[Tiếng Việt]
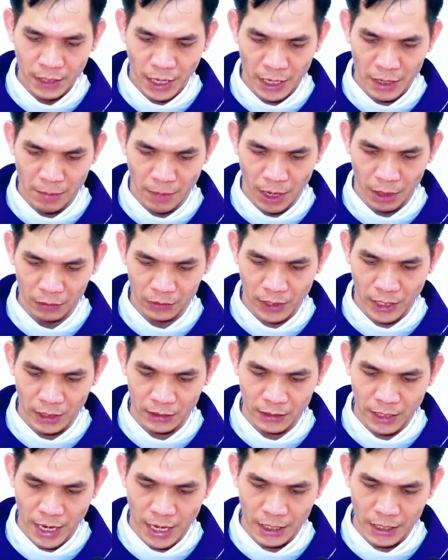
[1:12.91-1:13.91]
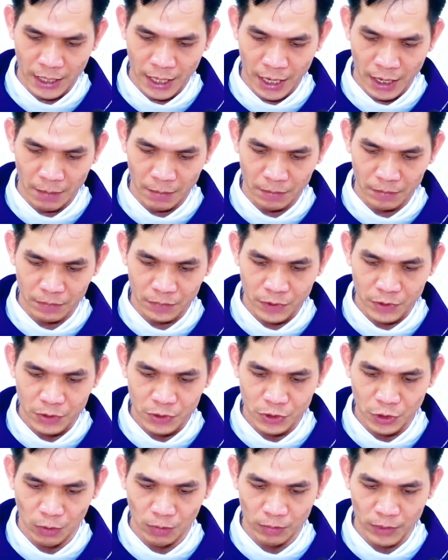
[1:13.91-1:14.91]
Thầy bảo thật anh em
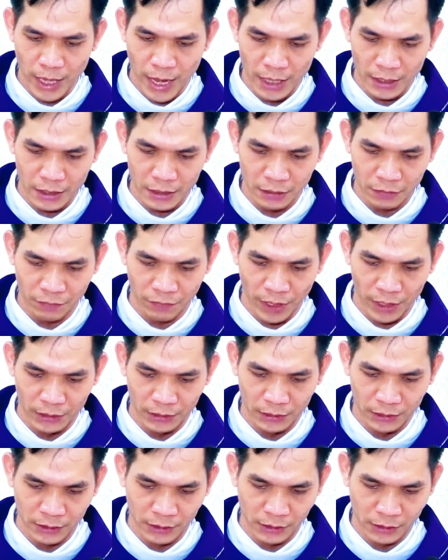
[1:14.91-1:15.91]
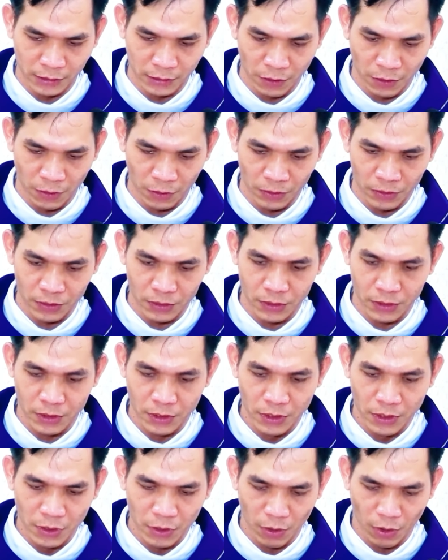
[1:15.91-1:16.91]
Chúng đã được phần thưởng rồi
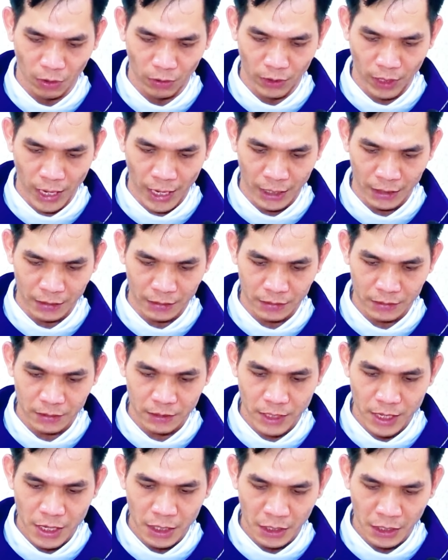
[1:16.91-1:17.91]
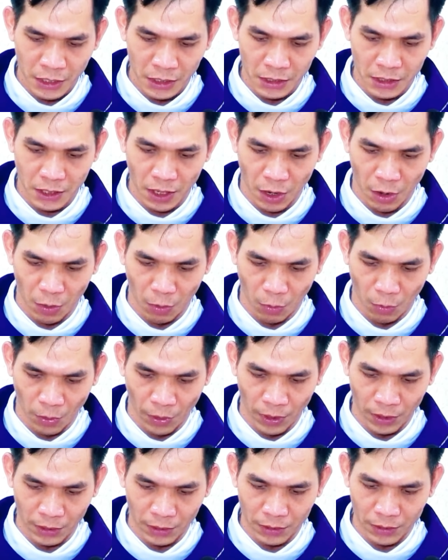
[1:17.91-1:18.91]
Còn anh khi cầu
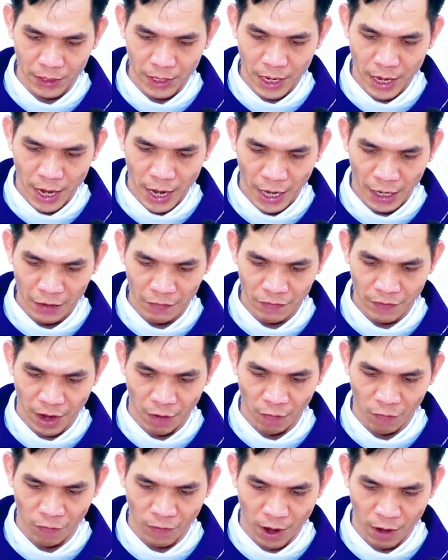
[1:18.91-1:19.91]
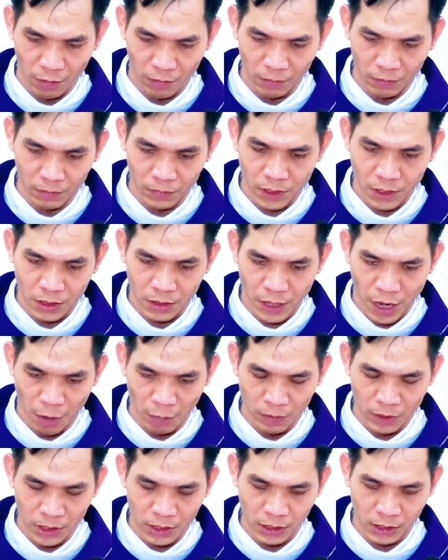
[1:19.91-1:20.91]
nguyện Hãy vào phòng
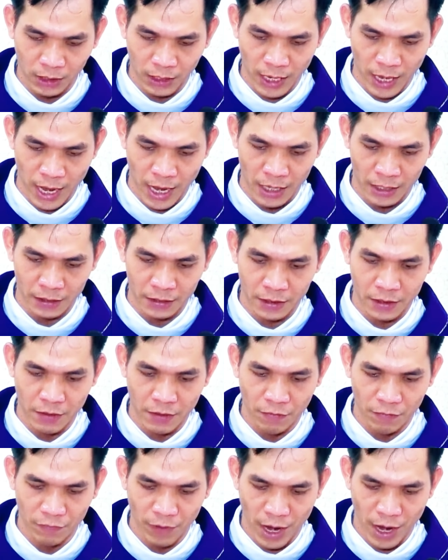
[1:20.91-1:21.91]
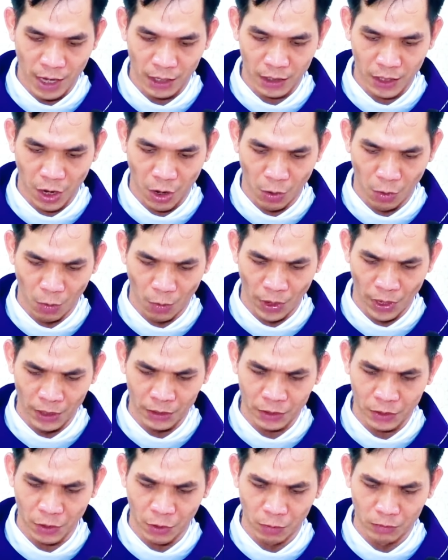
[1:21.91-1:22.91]
Đóng cửa lại Và cầu nguyện
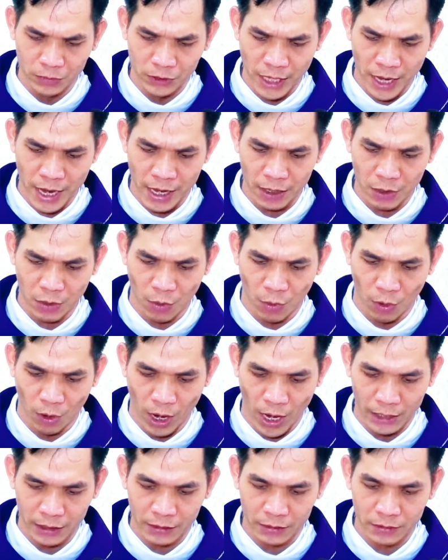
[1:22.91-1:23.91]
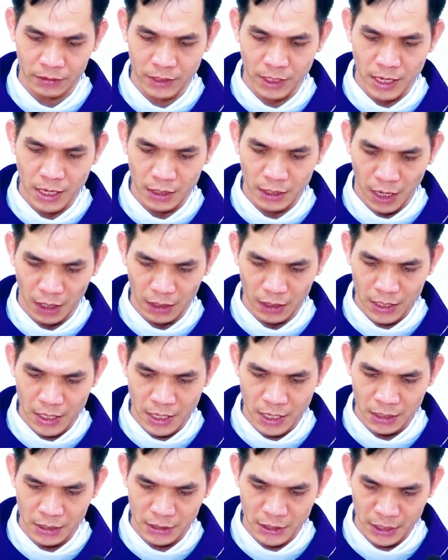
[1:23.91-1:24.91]
cùng cha của anh Đấng
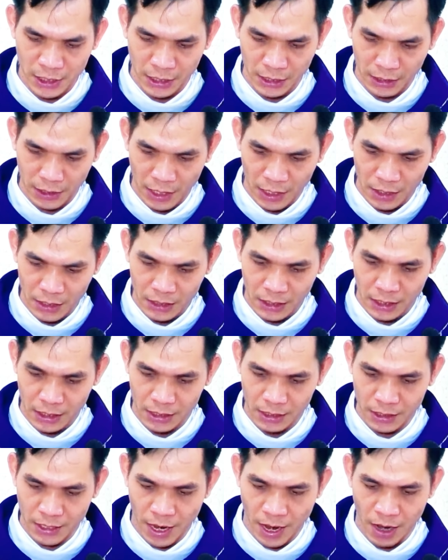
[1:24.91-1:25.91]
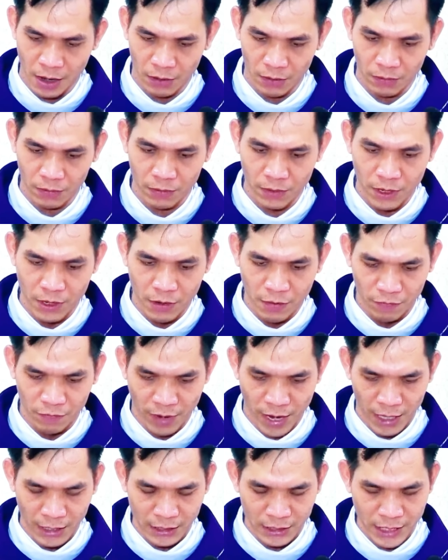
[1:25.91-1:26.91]
hiện diện nơi kín đáo
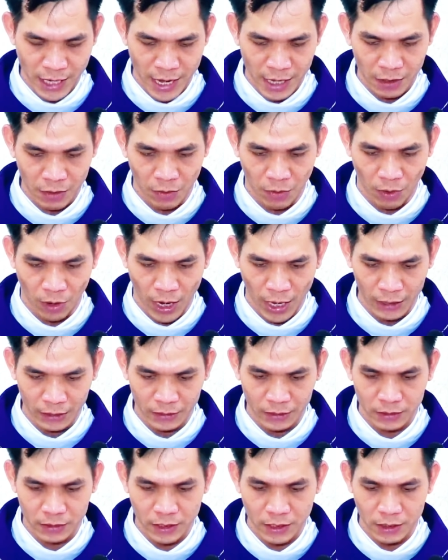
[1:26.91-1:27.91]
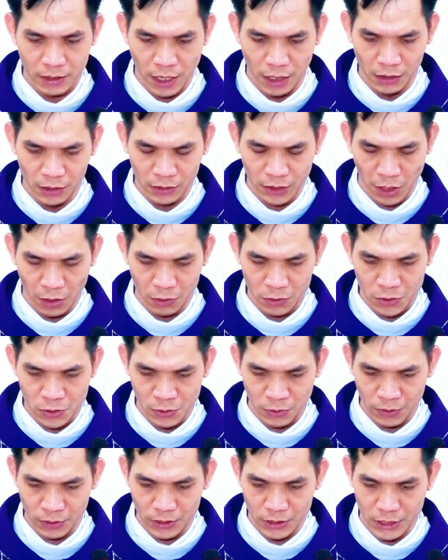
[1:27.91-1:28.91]
và cha của anh đấng thấu
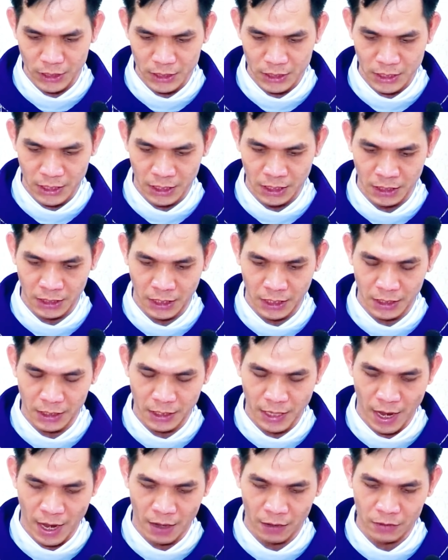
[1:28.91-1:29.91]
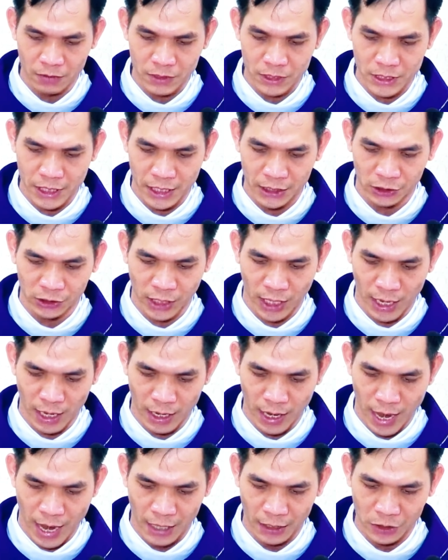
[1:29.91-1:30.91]
suốt những gì kín đáo sẽ trả
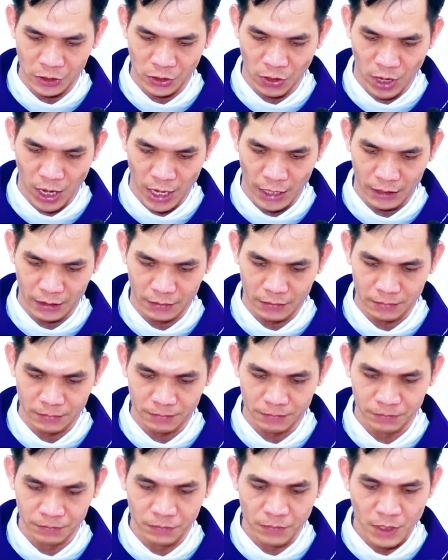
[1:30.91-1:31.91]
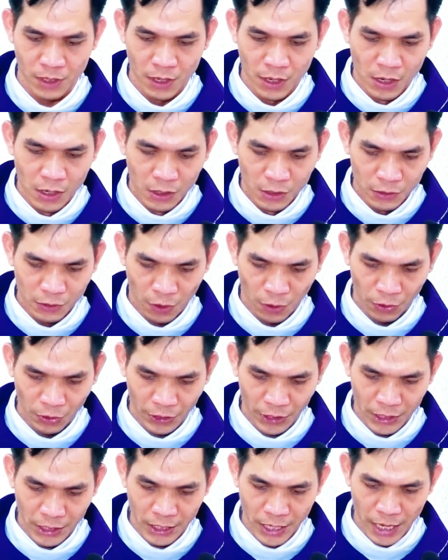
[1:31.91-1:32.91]
lại cho anh
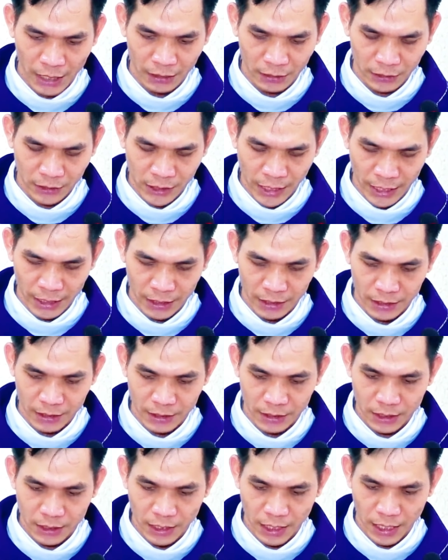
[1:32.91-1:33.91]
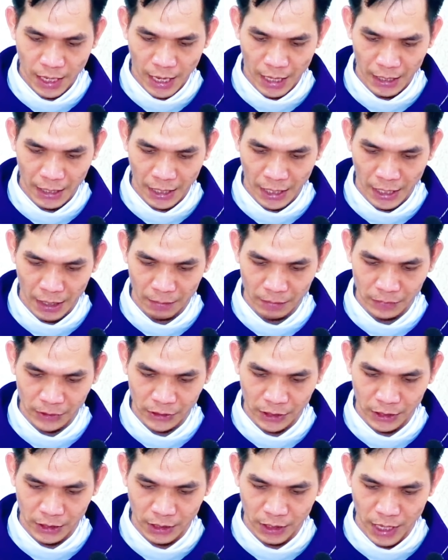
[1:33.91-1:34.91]
rồi khi anh chay anh em
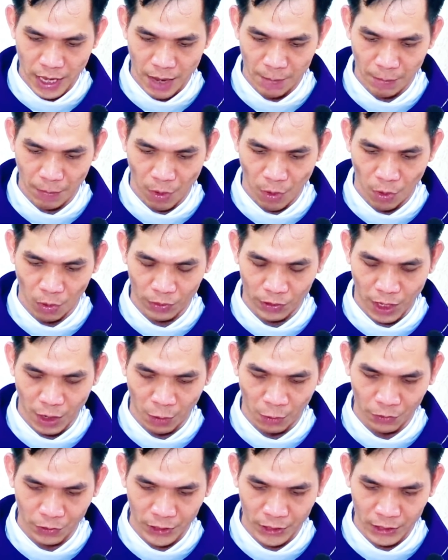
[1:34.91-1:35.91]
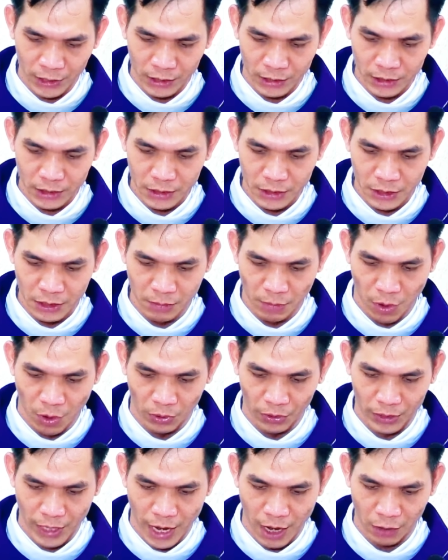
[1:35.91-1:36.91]
chớ làm bộ rầu rĩ như
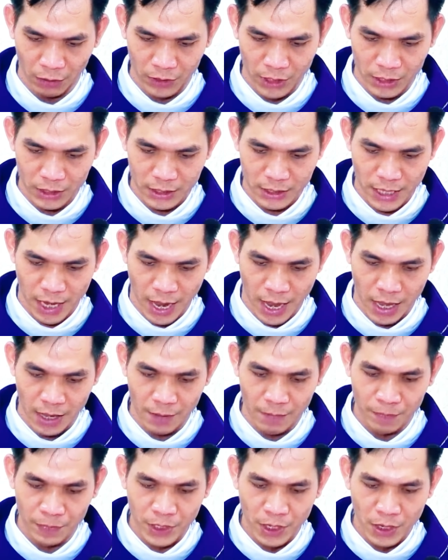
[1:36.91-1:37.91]
bọn đạo đức giả